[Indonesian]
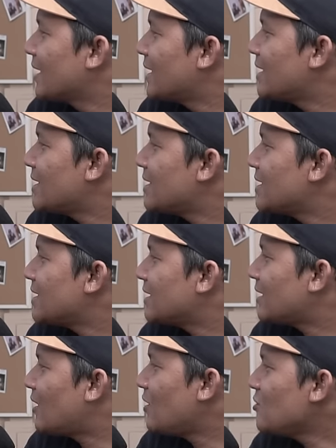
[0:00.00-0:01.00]

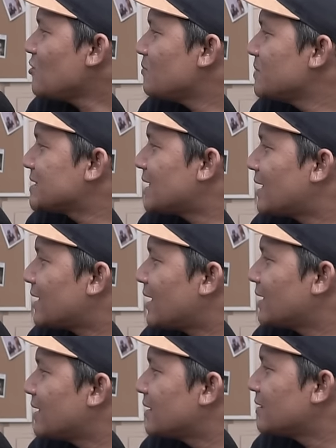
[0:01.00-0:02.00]
uh, kalau
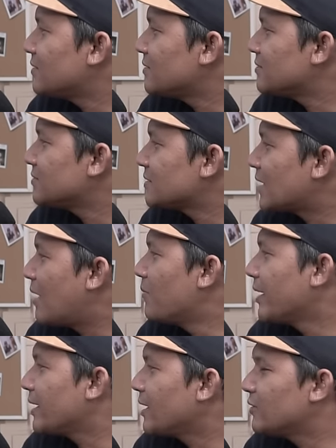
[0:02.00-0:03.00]
misalkan
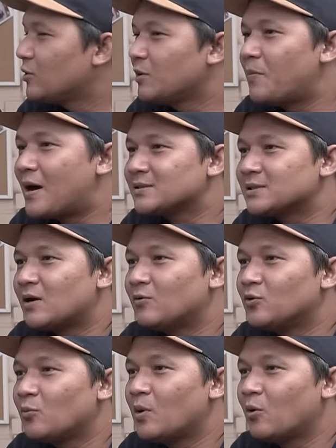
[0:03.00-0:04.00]
kamera itu dipaksa
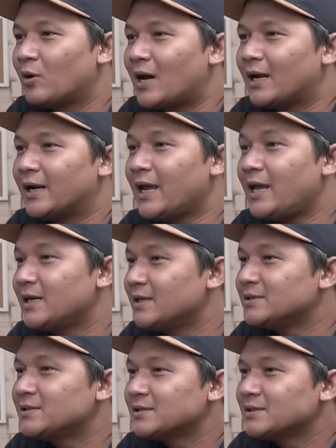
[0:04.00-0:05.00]
untuk menggunakan
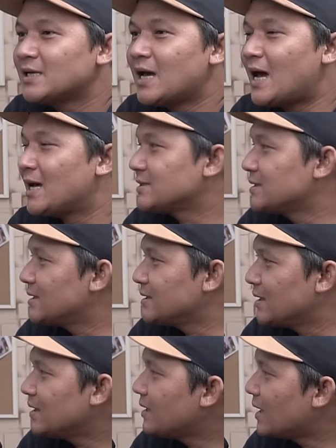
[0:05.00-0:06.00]
EIS,
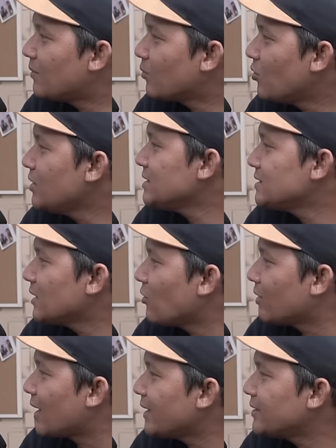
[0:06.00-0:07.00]
hasilnya dalam kondisi
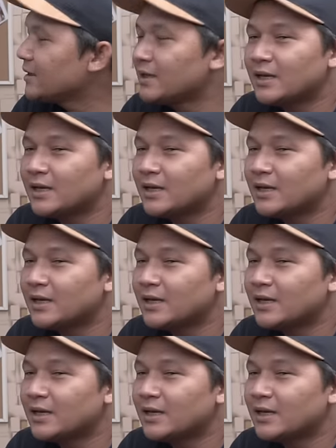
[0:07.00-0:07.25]
low light